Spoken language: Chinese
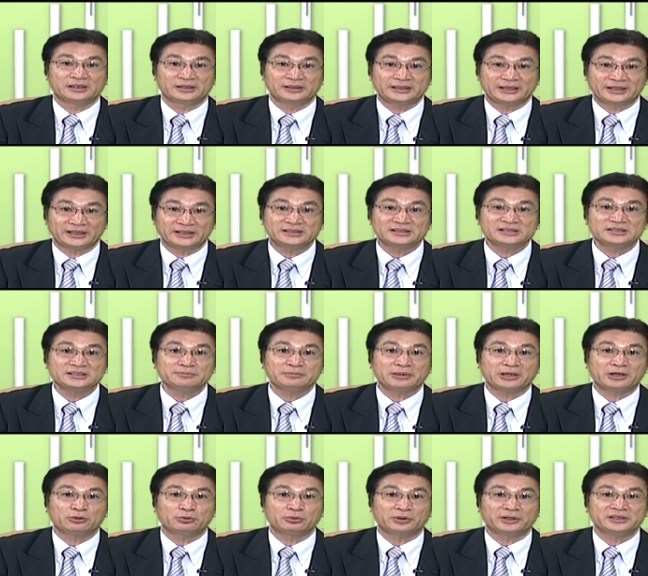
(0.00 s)
那一次
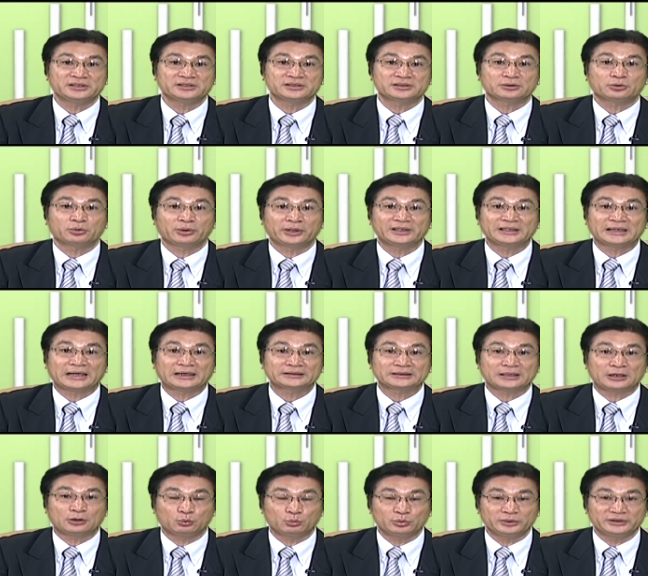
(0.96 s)
没有回回答
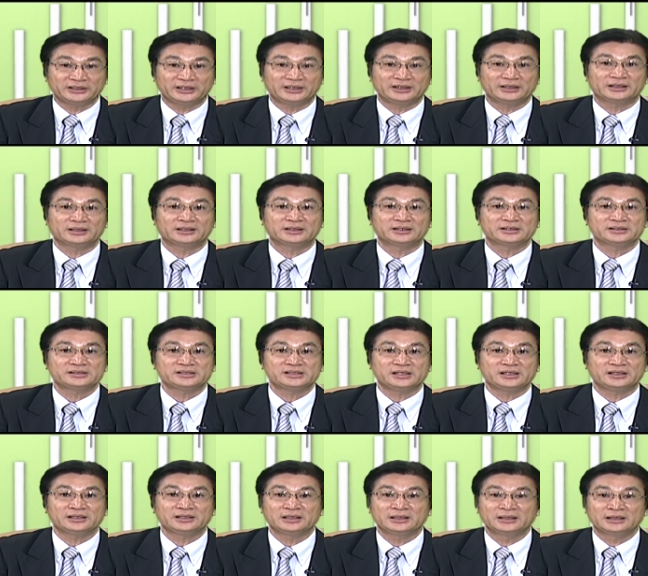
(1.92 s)
到问题的核
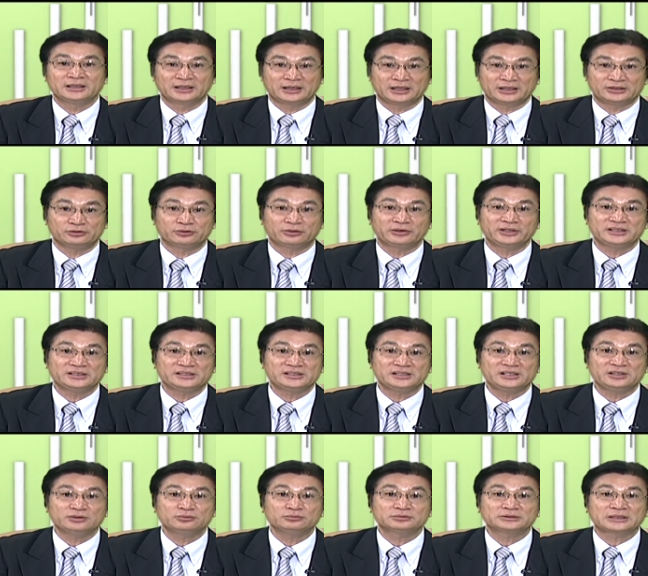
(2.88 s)
心，很容易
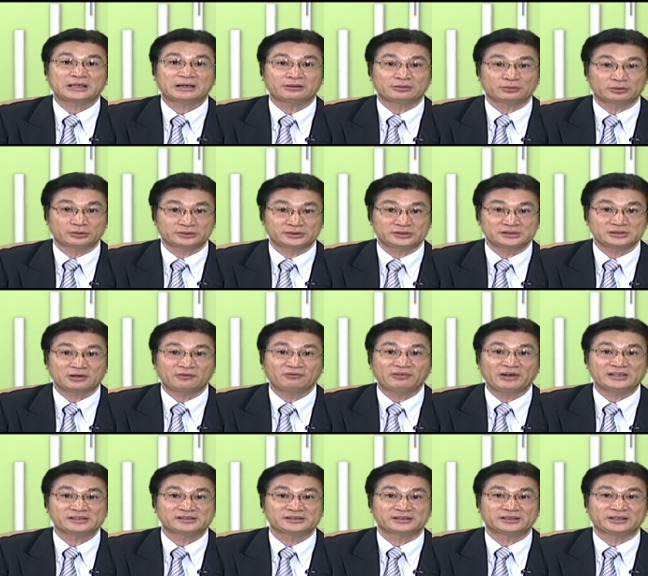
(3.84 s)
激怒到消
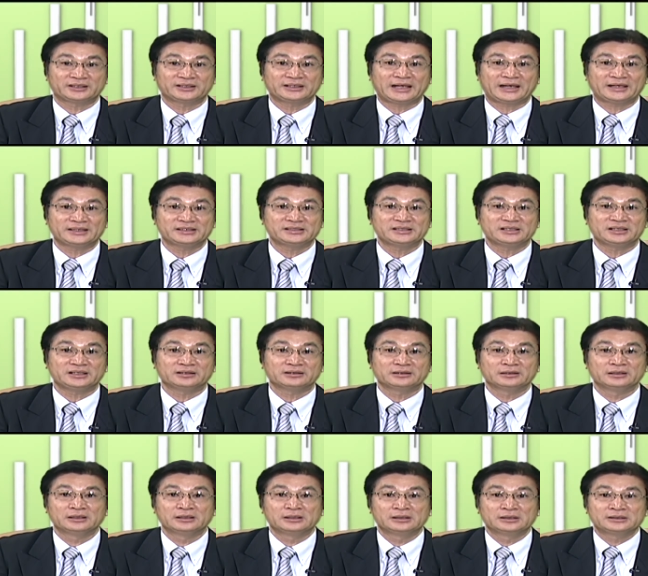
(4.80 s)
费者的耐性。
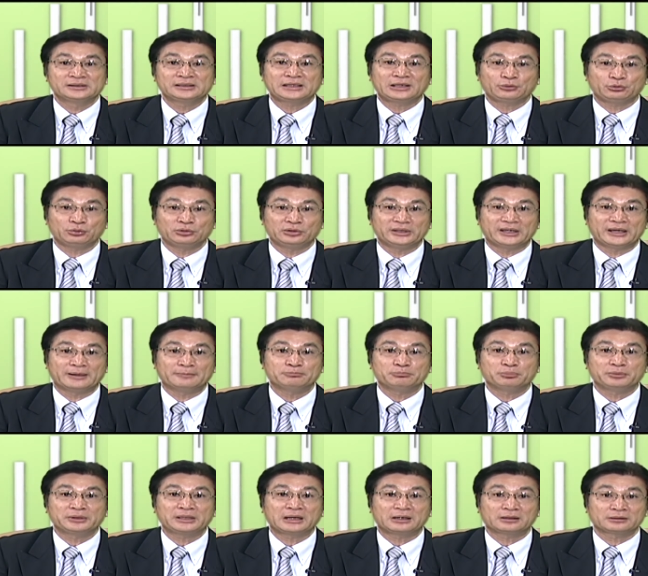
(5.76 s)
那语言
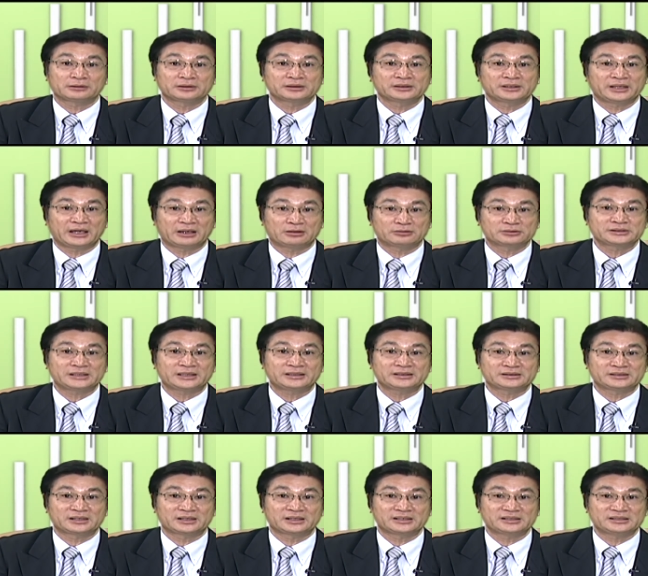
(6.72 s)
不要挑
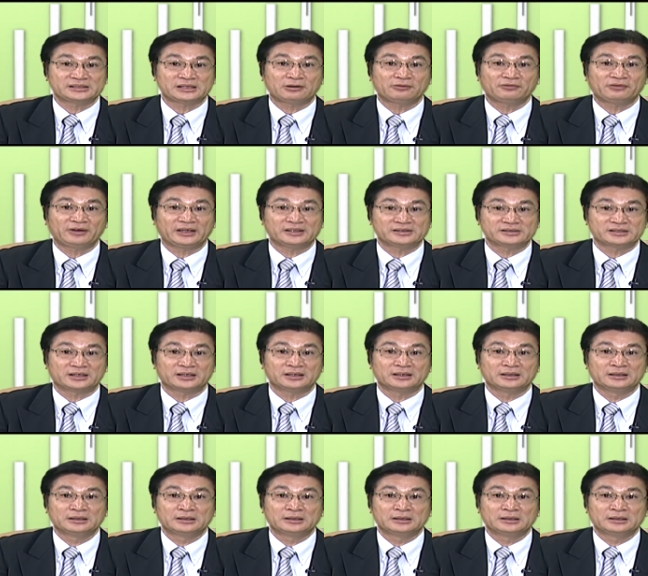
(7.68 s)
战整个消费者，